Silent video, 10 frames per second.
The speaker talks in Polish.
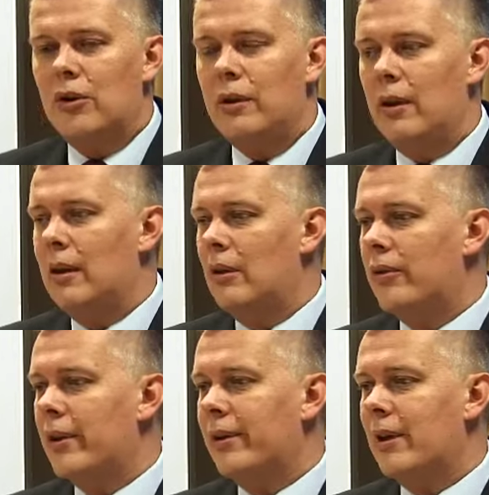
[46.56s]
czy
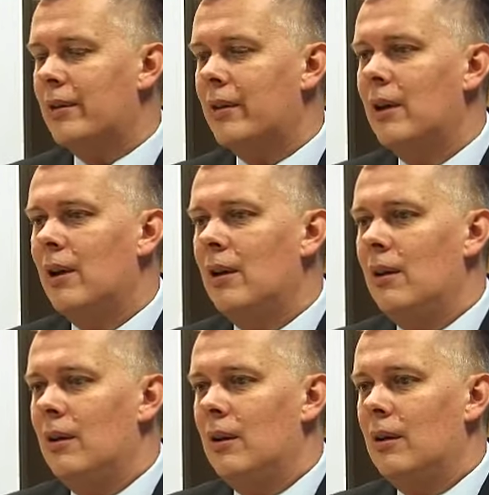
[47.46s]
nielegalnie nagranej.
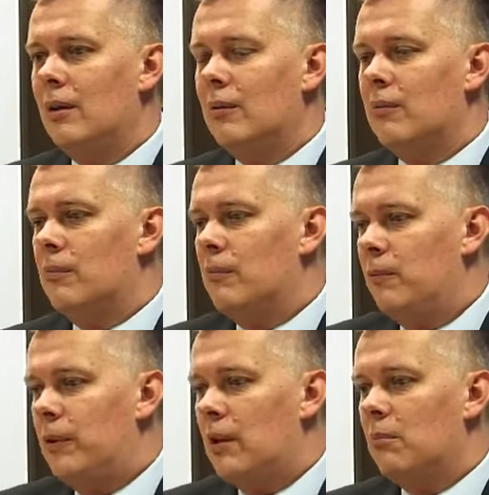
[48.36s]

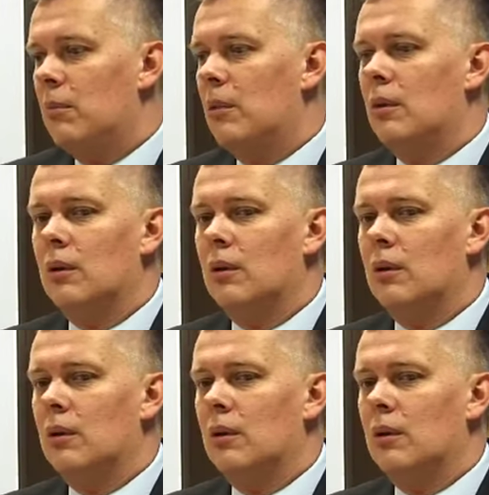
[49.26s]
Wiem